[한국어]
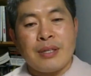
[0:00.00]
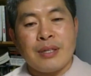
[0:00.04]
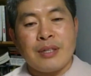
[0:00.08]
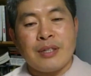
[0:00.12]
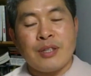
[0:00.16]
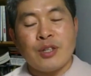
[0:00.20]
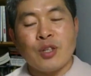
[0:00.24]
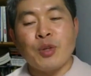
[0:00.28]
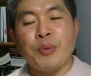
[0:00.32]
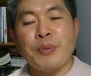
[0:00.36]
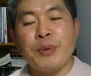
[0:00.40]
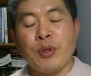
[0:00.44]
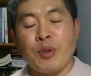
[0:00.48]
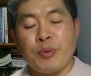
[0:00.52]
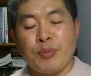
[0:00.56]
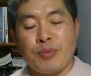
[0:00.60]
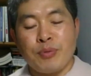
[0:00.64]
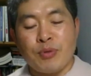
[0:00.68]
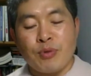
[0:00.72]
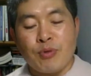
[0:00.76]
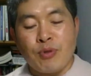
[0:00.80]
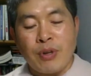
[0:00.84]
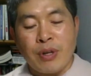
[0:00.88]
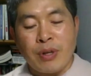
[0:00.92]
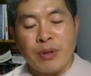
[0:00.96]
그럼에도
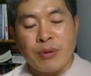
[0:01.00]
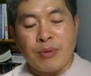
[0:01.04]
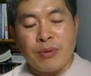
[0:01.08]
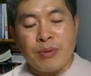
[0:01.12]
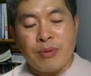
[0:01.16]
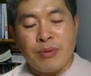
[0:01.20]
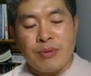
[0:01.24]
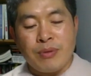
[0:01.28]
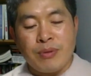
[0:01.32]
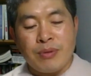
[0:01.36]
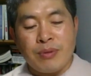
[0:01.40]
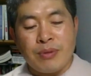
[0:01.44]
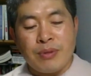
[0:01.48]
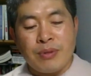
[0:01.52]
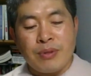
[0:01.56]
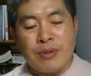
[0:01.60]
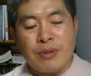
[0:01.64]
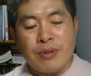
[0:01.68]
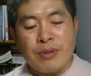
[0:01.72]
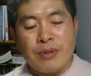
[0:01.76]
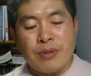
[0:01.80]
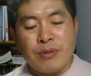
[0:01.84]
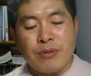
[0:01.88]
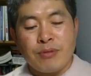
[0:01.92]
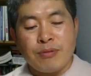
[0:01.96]
불구하고
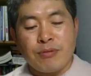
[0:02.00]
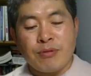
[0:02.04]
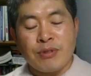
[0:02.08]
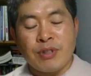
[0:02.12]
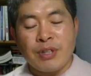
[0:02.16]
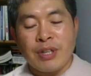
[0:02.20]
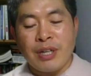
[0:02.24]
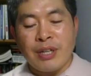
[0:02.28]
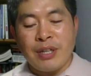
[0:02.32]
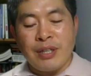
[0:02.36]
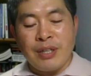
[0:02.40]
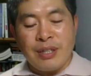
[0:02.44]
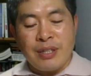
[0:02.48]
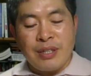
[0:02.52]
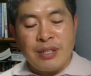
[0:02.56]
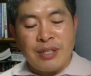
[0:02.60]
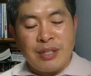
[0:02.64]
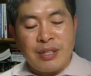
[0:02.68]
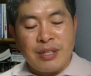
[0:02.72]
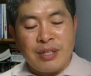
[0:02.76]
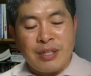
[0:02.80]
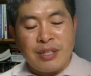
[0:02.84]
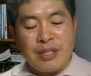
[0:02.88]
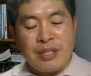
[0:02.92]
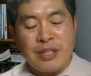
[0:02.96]
우리가
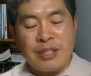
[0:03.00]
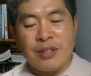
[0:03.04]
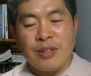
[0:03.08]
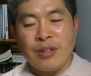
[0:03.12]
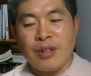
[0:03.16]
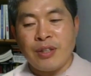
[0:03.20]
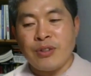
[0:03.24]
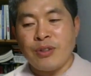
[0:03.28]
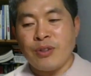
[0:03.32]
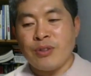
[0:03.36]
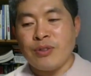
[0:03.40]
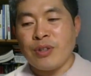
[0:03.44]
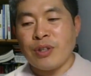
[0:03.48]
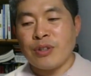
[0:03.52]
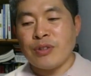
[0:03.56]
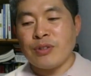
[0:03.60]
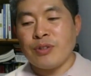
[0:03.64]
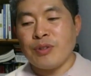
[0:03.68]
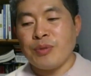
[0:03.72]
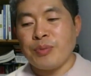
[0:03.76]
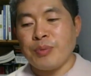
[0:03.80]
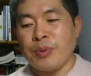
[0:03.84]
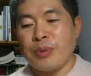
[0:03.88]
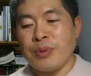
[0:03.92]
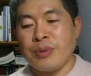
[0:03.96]
이러한
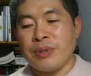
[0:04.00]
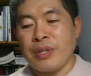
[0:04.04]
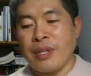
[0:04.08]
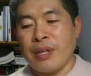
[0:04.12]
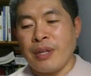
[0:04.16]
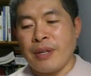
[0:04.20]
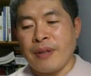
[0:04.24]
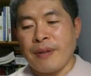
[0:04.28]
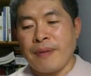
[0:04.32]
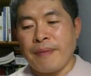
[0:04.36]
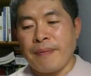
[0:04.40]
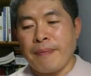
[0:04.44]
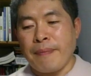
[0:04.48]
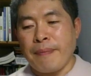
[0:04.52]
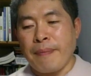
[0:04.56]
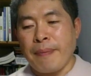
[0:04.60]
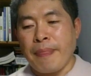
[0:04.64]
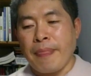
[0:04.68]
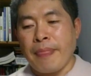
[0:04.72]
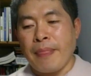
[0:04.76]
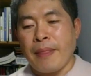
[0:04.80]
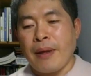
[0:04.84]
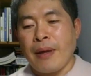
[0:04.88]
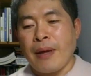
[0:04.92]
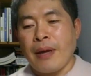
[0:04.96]
현상들을 볼 때
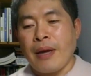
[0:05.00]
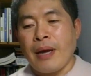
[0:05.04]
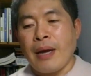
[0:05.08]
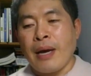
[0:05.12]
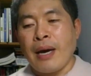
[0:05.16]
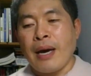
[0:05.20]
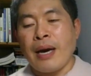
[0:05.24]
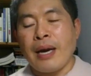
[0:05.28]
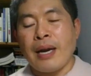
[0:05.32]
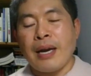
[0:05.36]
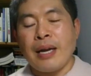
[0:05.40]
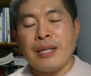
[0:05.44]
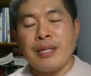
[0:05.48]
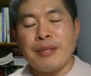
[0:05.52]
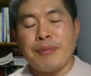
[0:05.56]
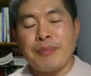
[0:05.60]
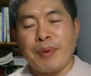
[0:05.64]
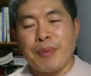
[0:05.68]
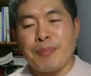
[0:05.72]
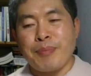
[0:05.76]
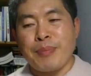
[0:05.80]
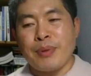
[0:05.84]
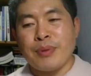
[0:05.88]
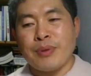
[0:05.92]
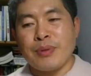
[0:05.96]
하나님
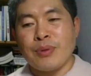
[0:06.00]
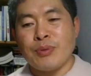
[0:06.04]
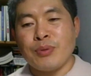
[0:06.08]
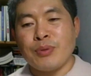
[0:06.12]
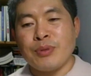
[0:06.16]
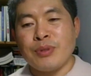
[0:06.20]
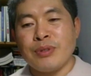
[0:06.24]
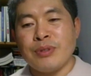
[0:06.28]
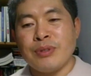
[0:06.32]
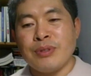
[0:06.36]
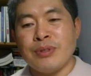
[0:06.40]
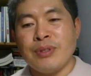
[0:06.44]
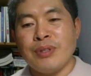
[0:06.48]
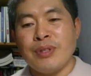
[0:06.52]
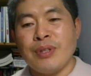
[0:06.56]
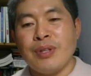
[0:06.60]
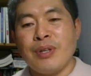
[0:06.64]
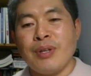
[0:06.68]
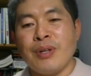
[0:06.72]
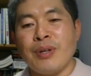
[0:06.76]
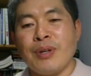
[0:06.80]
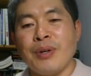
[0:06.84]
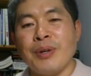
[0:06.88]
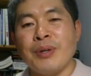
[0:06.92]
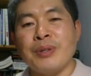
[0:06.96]
앞에서 우리는
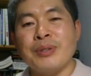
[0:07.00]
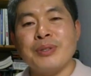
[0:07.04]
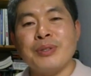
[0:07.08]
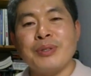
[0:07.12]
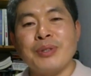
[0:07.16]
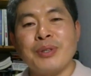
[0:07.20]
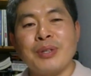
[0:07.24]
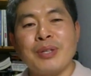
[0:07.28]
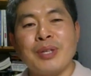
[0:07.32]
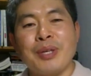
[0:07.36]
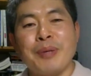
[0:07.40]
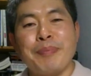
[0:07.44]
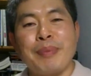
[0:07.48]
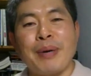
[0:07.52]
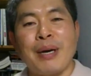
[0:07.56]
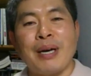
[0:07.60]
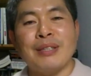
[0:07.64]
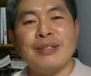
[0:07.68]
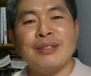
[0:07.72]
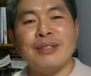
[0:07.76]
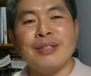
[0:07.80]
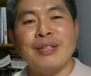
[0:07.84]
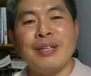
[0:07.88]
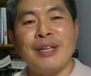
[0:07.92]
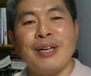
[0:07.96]
어떻게
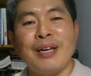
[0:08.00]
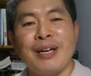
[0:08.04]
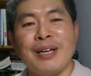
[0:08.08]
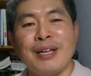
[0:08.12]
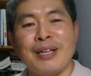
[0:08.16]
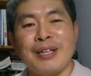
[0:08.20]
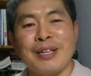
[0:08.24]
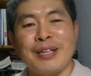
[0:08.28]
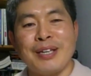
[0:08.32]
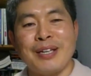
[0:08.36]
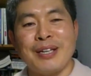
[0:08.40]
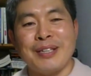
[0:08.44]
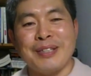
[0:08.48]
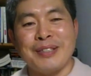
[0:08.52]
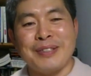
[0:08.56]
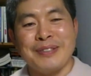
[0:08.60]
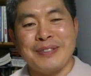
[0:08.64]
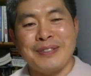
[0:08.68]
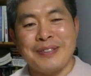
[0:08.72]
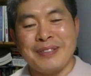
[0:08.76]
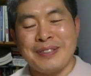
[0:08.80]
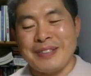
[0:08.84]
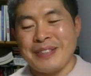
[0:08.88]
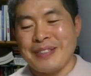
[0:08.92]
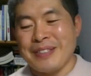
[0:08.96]
반응해야 할까?
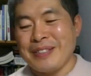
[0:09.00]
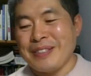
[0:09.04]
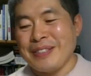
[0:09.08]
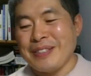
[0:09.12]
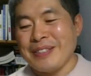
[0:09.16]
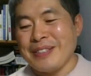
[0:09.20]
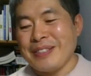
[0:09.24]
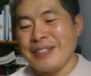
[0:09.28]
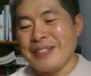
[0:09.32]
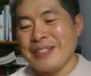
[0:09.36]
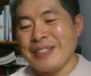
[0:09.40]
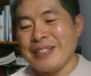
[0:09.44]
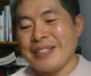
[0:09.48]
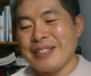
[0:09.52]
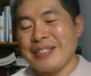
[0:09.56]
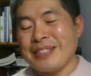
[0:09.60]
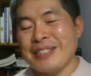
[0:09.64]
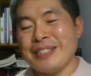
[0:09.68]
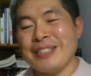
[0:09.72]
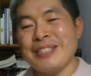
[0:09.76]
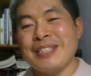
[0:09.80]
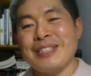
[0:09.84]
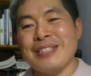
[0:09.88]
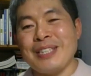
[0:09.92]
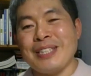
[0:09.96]

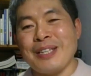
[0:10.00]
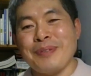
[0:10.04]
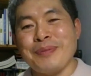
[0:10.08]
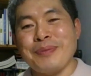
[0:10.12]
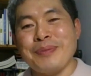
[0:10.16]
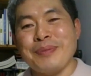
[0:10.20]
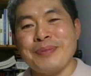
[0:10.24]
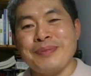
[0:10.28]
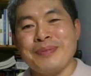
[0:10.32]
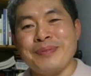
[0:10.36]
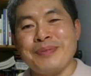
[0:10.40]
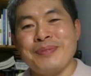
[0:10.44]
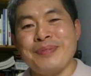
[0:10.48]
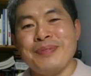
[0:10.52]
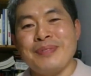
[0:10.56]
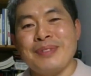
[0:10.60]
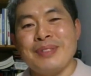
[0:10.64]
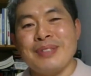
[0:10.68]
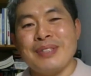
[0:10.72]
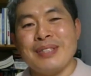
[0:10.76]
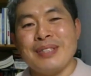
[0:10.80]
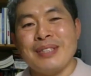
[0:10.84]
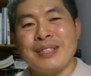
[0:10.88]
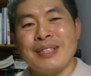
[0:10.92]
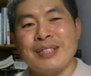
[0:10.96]
그게 참
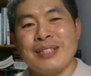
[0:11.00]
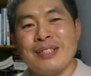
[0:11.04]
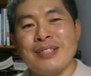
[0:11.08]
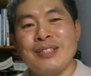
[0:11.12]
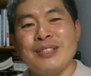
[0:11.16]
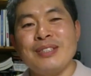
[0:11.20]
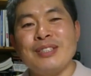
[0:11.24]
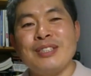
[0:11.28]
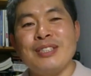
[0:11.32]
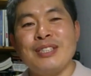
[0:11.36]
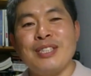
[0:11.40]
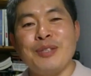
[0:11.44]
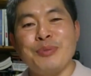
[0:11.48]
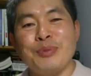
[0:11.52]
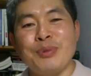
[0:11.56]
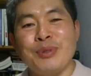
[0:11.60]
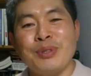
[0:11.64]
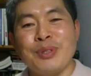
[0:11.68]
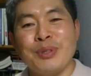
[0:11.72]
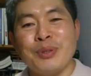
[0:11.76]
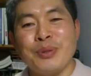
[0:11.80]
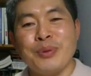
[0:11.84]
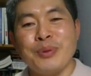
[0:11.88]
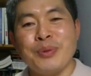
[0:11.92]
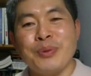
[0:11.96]
큰
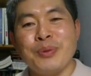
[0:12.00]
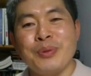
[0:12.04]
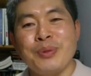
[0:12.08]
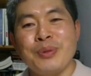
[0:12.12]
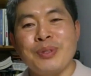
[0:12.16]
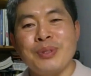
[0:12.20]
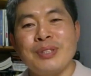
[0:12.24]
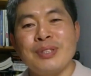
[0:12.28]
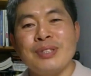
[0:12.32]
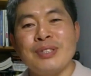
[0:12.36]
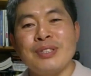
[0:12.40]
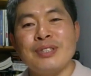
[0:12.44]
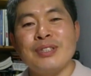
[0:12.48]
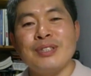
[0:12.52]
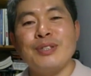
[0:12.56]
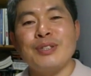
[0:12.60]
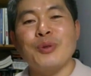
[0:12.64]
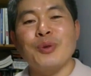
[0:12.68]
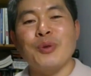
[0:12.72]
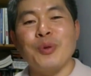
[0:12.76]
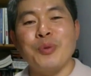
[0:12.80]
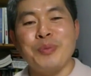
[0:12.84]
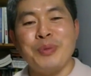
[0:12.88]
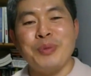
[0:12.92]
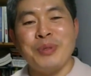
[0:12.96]
질문이고 늘
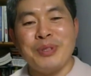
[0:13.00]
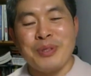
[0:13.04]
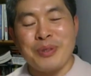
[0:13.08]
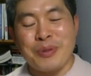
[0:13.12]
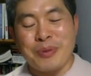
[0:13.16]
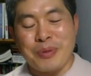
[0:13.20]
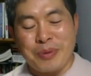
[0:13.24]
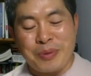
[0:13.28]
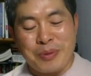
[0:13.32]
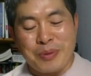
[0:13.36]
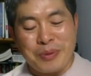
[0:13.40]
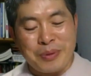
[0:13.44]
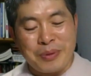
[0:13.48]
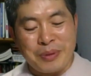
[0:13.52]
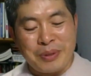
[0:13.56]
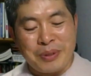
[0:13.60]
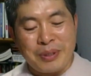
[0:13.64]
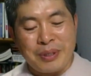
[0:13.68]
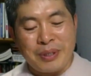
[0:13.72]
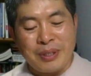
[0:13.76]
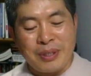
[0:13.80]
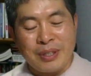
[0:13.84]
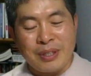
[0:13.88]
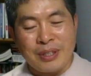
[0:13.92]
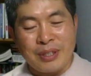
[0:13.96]
고민이고
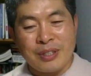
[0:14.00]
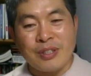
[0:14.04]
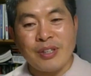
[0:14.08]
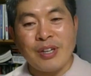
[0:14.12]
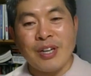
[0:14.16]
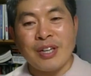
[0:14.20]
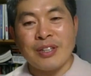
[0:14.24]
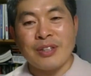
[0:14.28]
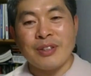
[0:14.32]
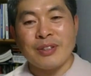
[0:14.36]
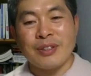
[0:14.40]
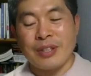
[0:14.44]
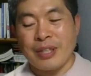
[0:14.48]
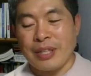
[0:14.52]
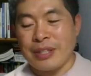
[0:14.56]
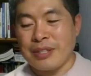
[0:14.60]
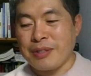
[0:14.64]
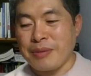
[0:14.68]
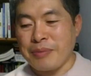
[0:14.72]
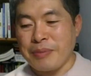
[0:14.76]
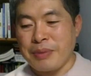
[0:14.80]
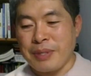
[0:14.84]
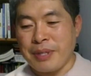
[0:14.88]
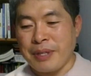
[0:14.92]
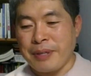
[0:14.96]
그러한 것
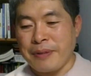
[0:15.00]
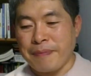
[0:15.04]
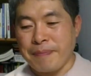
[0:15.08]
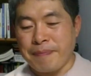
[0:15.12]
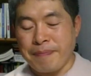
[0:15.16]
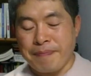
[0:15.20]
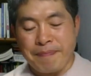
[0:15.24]
같습니다.